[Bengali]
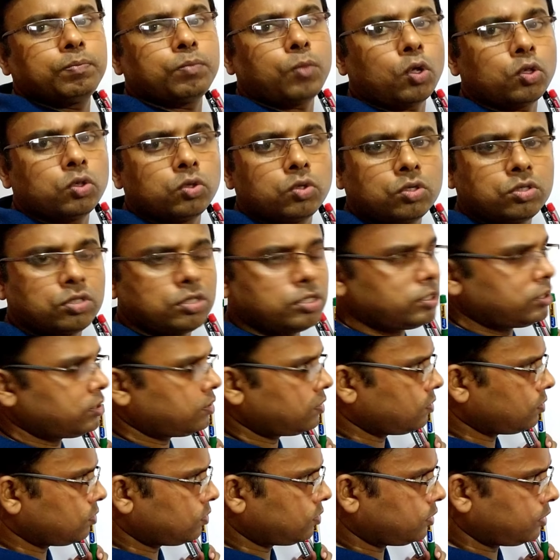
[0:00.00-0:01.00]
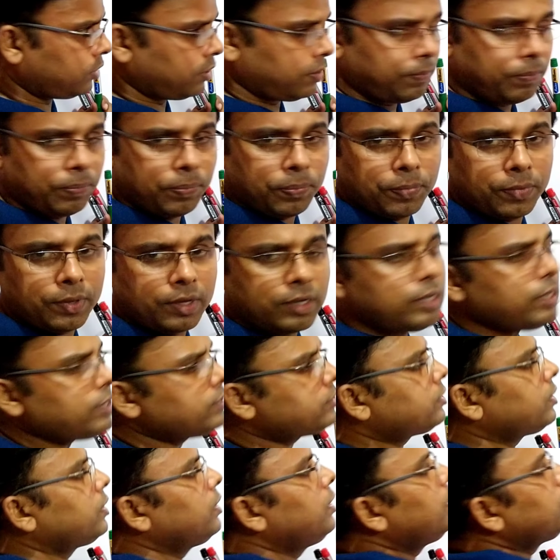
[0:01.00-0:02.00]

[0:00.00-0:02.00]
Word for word: মন্দন সৃষ্টি হচ্ছে ঠিক আছে